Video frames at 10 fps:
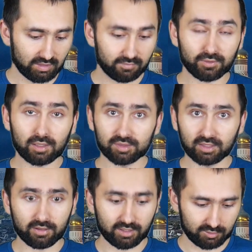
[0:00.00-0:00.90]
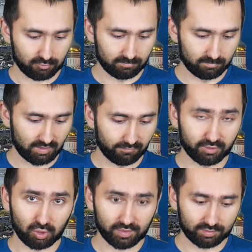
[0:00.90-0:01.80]
W Astrachaniu, w
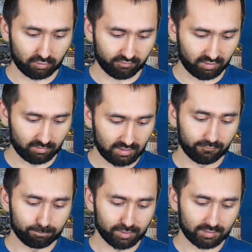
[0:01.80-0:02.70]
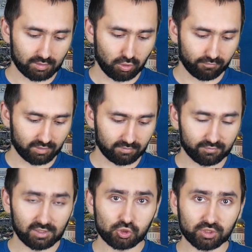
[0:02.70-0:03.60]
Rostowie, w Pskowie, w
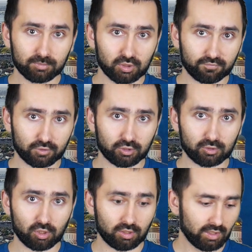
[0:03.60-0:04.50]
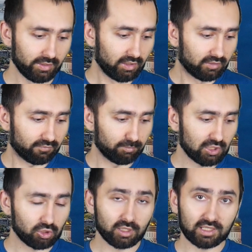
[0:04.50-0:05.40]
Niżnym Nowgorodzie, w mieście